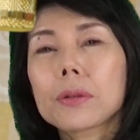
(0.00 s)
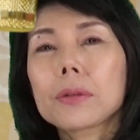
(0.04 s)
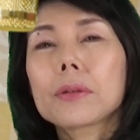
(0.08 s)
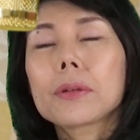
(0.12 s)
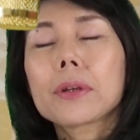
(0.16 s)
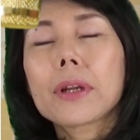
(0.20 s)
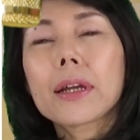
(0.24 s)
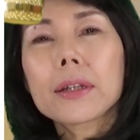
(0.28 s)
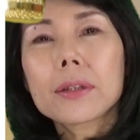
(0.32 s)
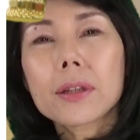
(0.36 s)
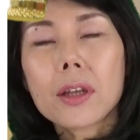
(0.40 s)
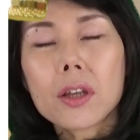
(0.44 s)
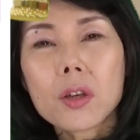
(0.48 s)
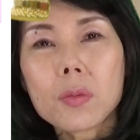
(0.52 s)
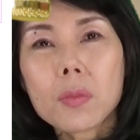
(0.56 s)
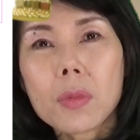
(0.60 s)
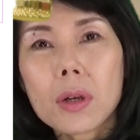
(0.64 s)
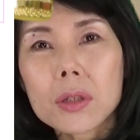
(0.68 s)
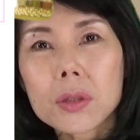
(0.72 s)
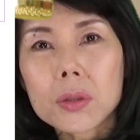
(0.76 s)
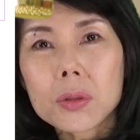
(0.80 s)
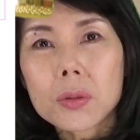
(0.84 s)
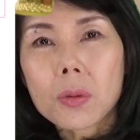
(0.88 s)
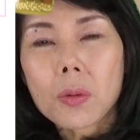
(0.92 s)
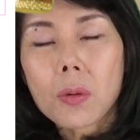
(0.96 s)
例で言い
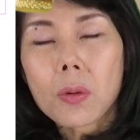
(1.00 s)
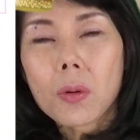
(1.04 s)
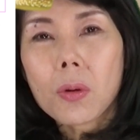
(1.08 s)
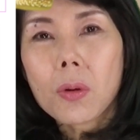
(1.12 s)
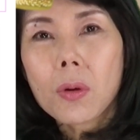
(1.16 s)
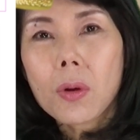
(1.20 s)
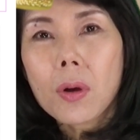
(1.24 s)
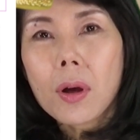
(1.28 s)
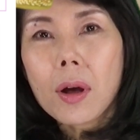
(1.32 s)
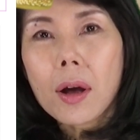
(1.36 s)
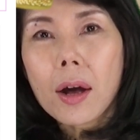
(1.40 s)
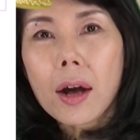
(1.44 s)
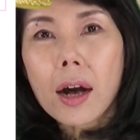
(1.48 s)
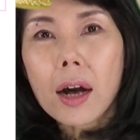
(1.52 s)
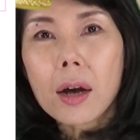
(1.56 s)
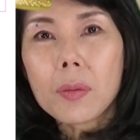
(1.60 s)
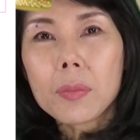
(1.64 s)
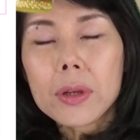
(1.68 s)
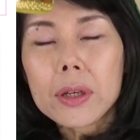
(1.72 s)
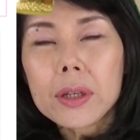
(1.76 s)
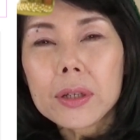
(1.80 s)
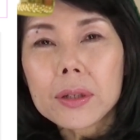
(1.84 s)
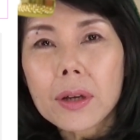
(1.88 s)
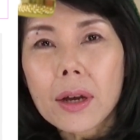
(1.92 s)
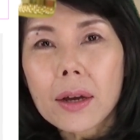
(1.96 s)
ますと
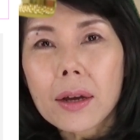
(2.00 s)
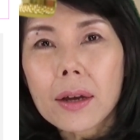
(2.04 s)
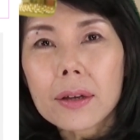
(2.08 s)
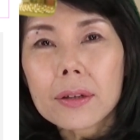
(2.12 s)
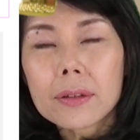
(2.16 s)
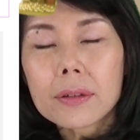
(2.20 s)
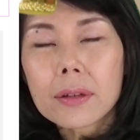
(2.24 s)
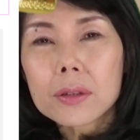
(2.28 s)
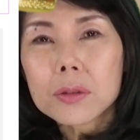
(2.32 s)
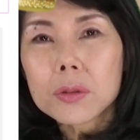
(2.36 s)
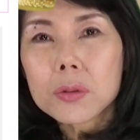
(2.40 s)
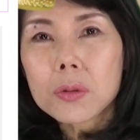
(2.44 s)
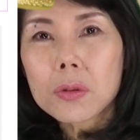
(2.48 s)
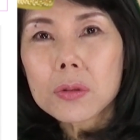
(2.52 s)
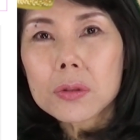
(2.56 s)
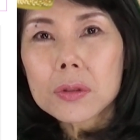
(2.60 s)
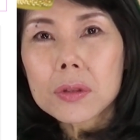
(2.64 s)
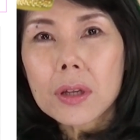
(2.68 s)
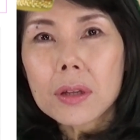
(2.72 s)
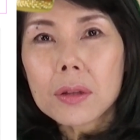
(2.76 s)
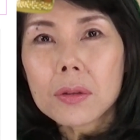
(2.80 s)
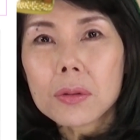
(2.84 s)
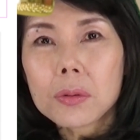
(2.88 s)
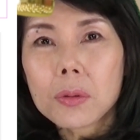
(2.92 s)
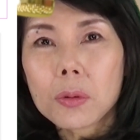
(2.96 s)
アメリカが北朝
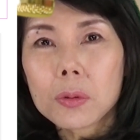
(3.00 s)
鮮